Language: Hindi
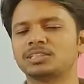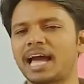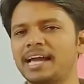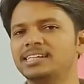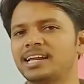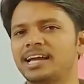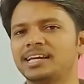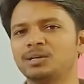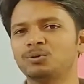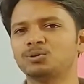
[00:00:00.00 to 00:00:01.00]
साइज
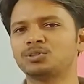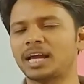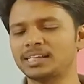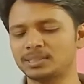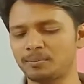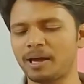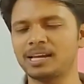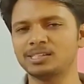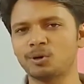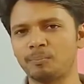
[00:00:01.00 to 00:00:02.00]
रहेगी उस साइज से मान
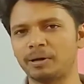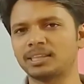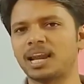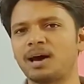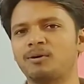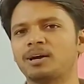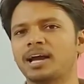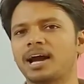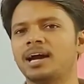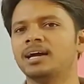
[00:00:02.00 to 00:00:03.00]
लीजिए पतला हो
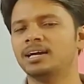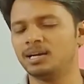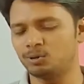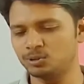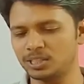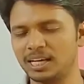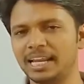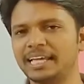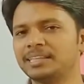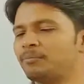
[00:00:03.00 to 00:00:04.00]
गया उसकी
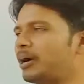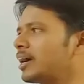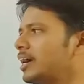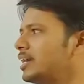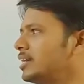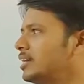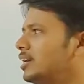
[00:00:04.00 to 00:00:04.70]
लेंथ बढ़ गई